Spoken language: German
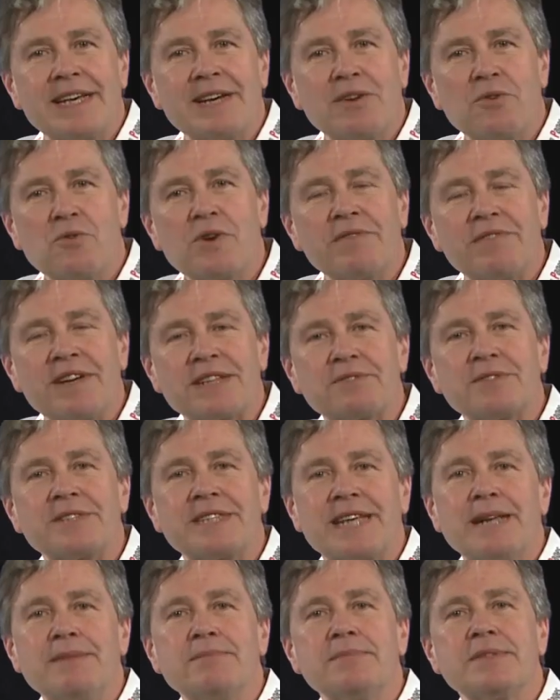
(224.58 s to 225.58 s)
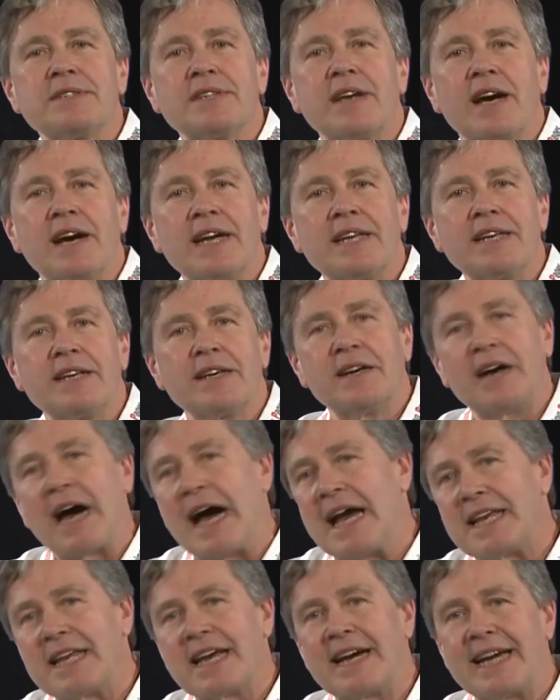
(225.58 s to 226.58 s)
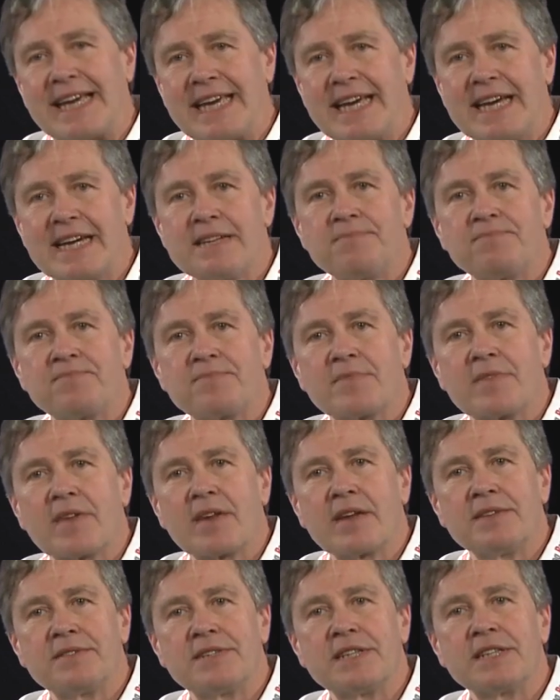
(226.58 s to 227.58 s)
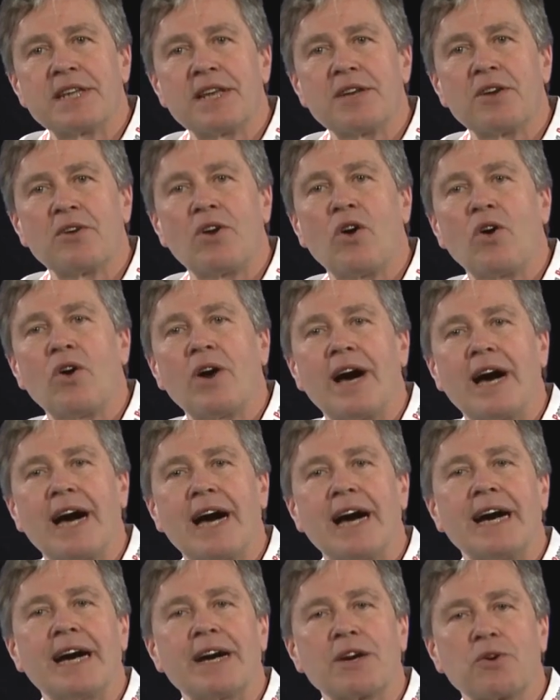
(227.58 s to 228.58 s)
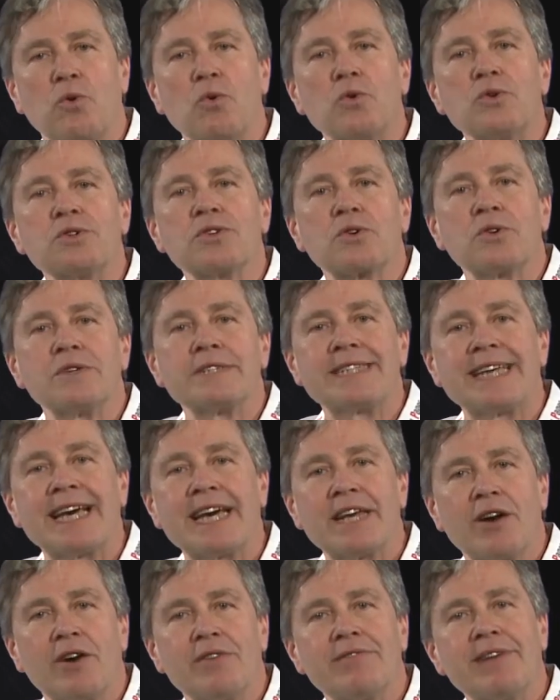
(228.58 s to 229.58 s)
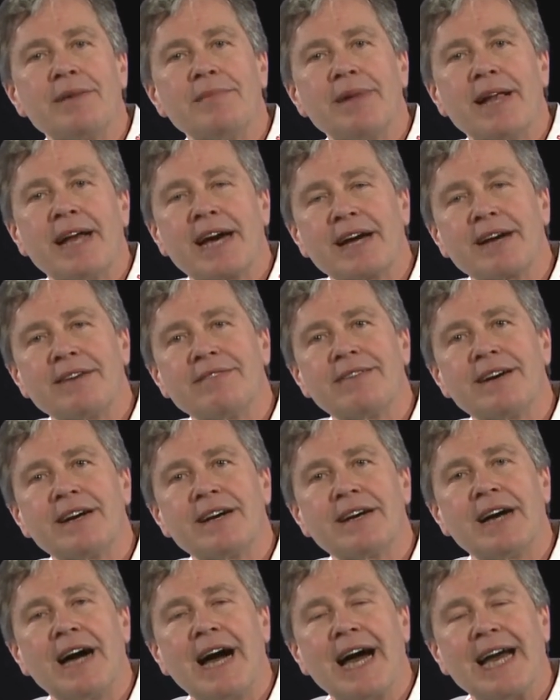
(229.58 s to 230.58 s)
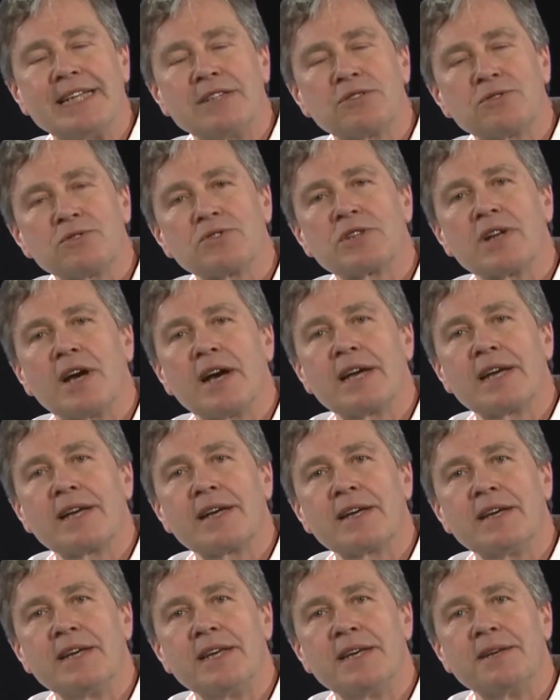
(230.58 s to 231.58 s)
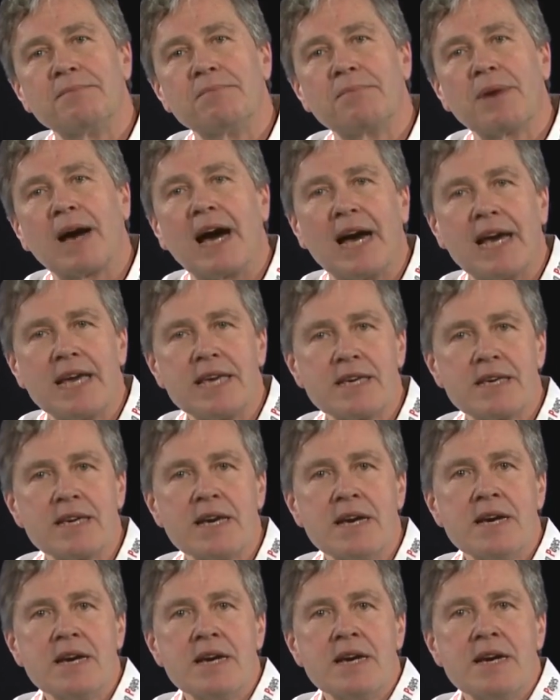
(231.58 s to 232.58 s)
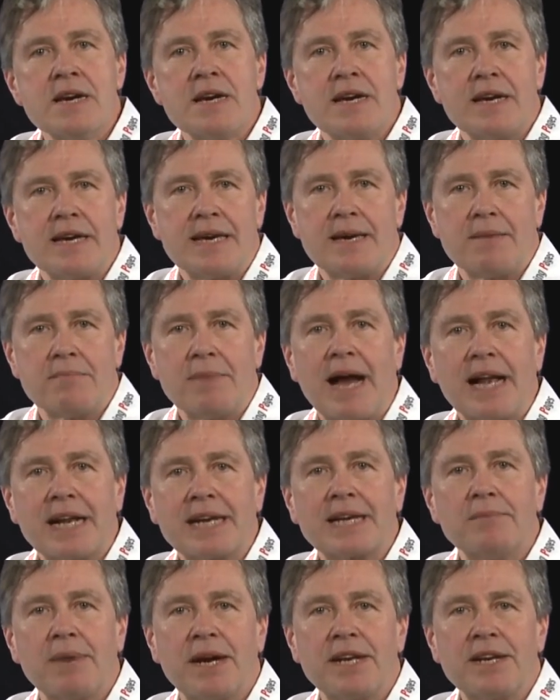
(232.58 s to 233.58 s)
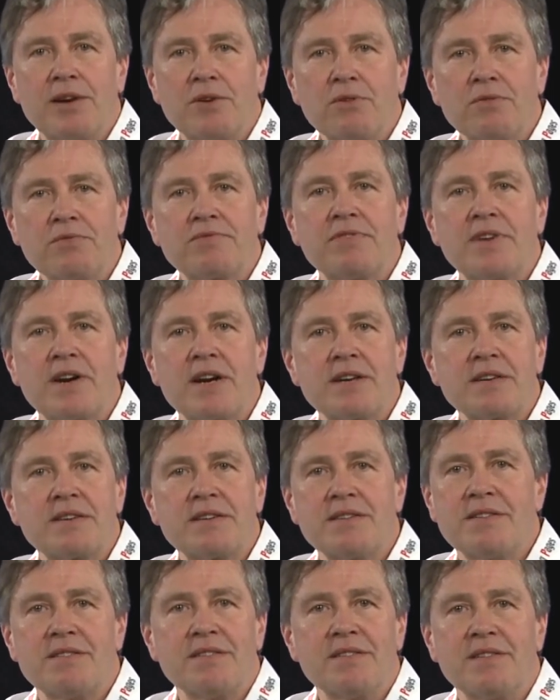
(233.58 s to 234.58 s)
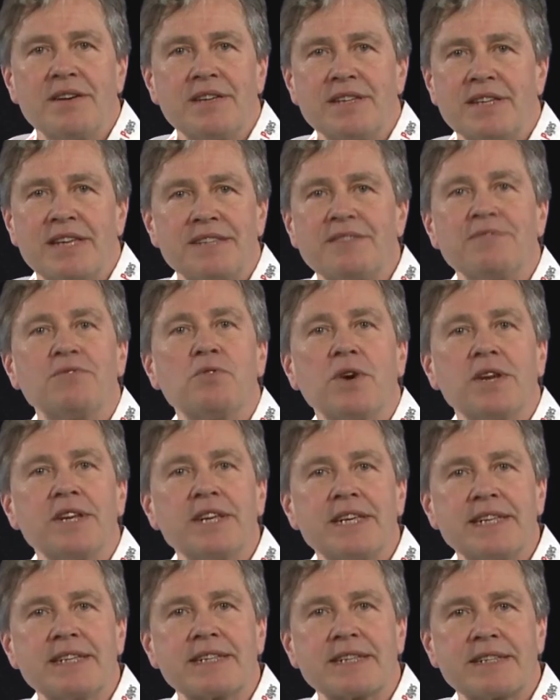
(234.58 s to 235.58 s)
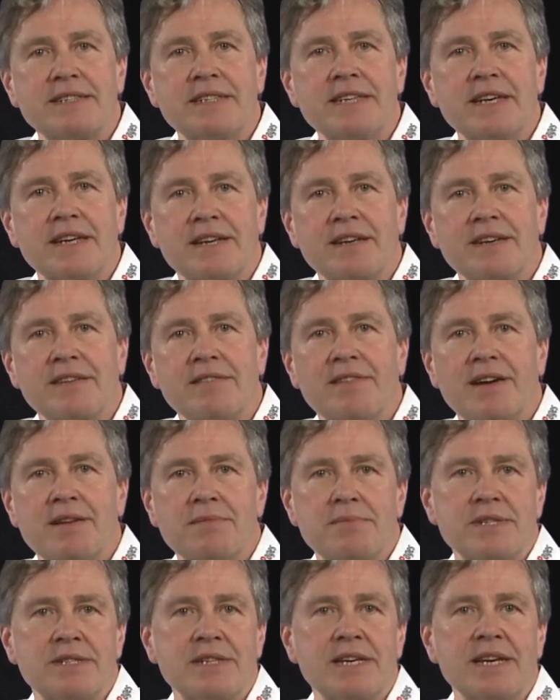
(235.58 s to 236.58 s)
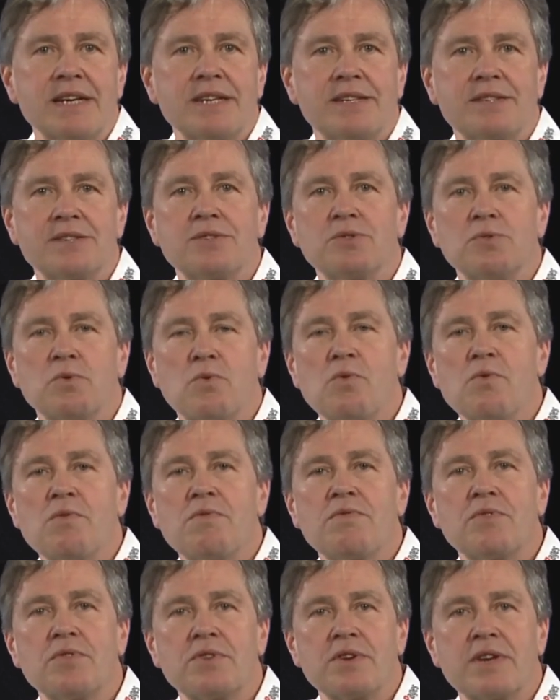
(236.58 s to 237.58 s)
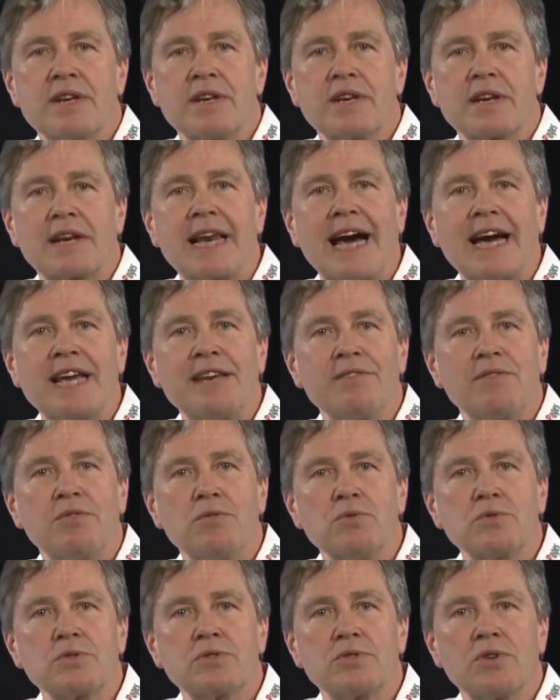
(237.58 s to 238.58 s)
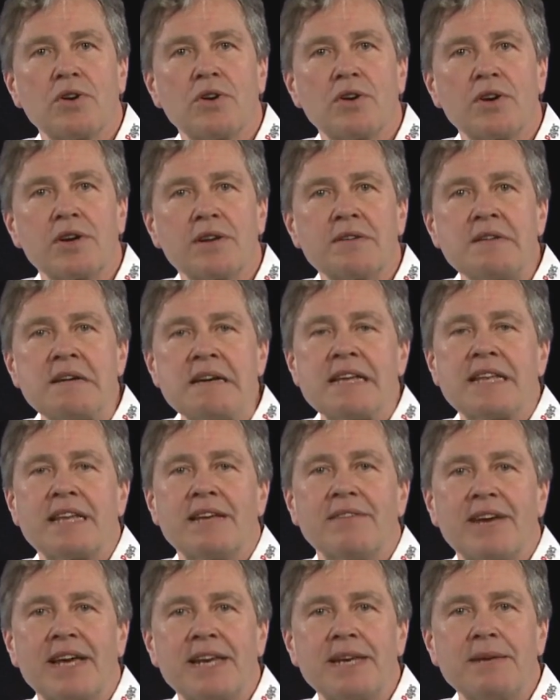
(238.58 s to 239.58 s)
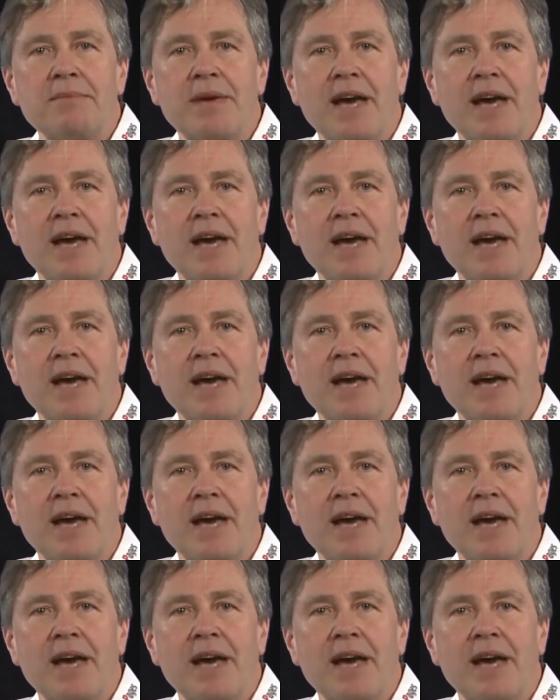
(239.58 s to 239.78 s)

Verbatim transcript: Ungefähr zur selben Zeit, ein Jahr eher, sind dann auch, auch große Konzerne auf einmal angefangen einzusteigen in einen Bereich im allgemeinen Luftfahrt, der sie vorher nicht interessiert hat. Weil bisher ist es so, von den kleinen Flugzeugen, da werden im